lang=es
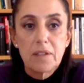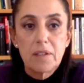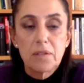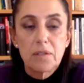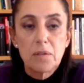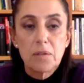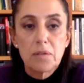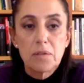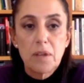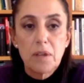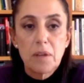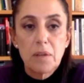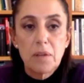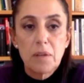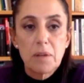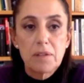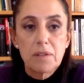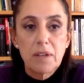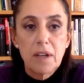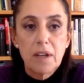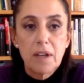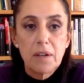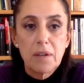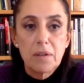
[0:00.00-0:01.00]
quienes son los
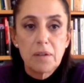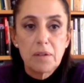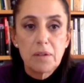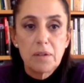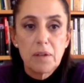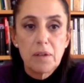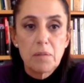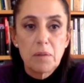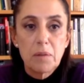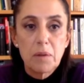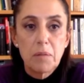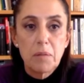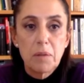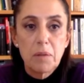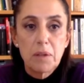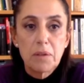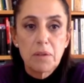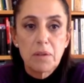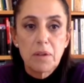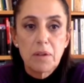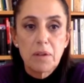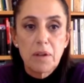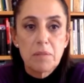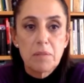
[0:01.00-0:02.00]
adversarios del
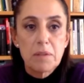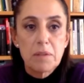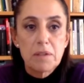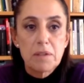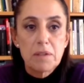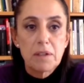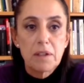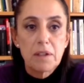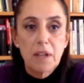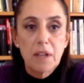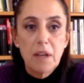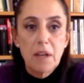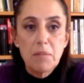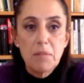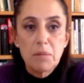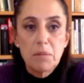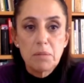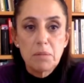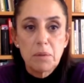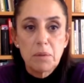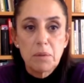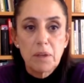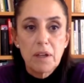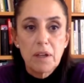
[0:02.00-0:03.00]
movimiento que
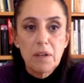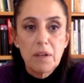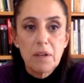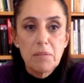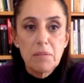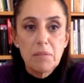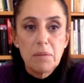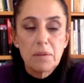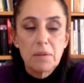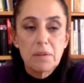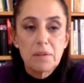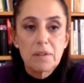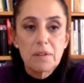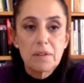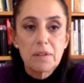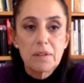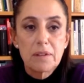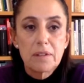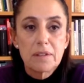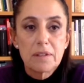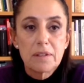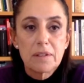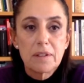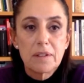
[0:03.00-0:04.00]
representamos, por ejemplo.
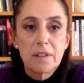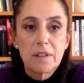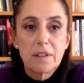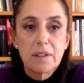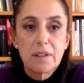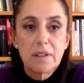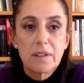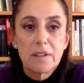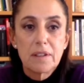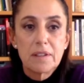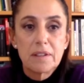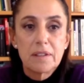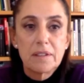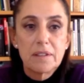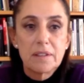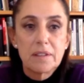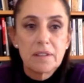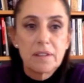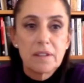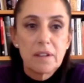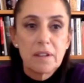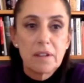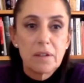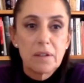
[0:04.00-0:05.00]

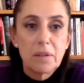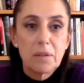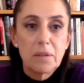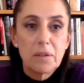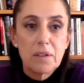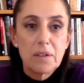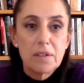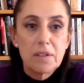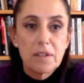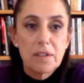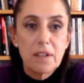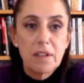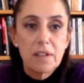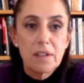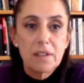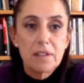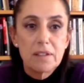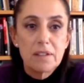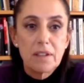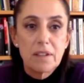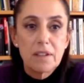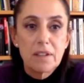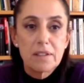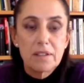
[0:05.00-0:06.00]
¿Dónde
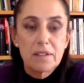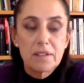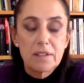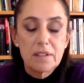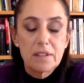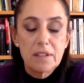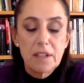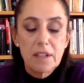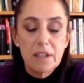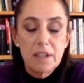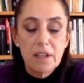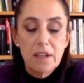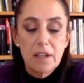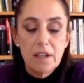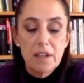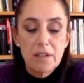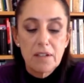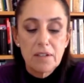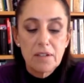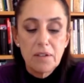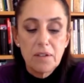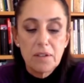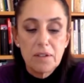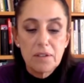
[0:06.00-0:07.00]
están esas
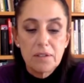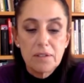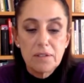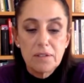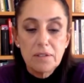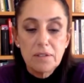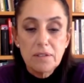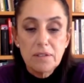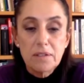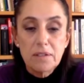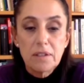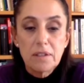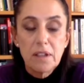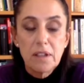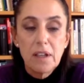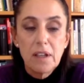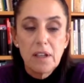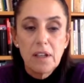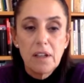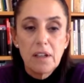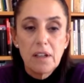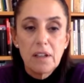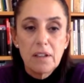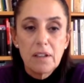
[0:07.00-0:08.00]
declaraciones?
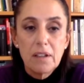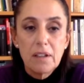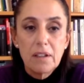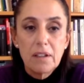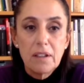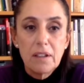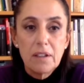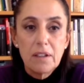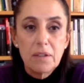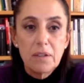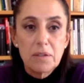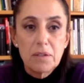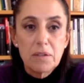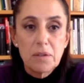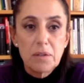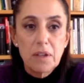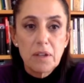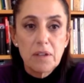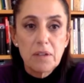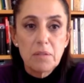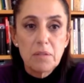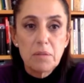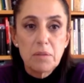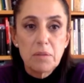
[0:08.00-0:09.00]
Y en
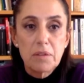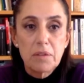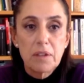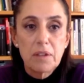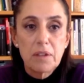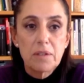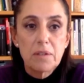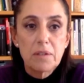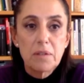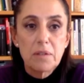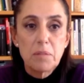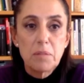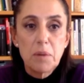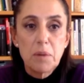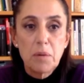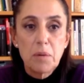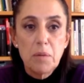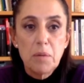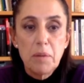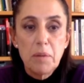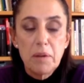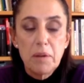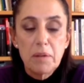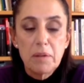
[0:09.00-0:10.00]
nuestro caso, pues que no se
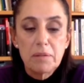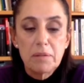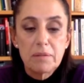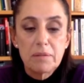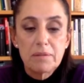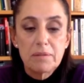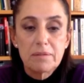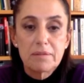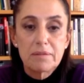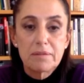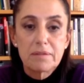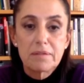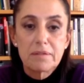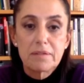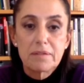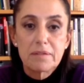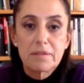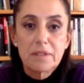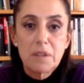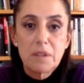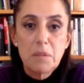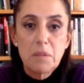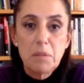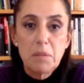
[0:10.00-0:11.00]
preocupe,
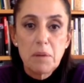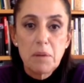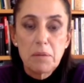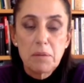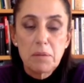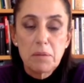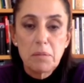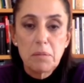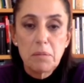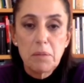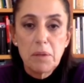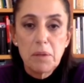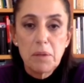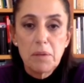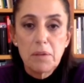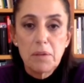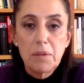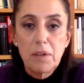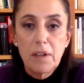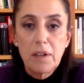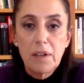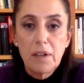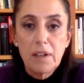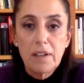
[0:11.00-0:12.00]
siempre hemos
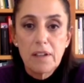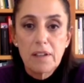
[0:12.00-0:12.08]
cumplido con